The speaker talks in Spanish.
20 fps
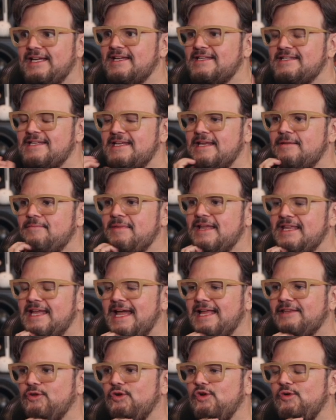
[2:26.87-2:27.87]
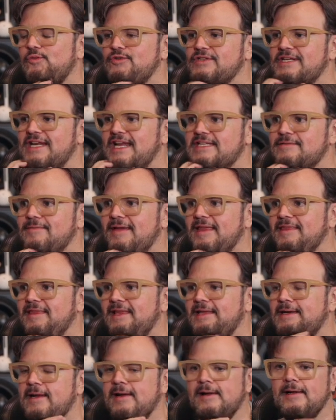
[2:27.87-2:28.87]
que ser inmediato como se las
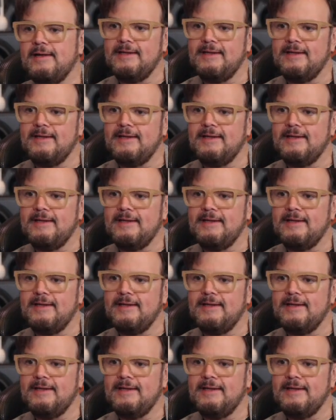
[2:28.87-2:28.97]
venden.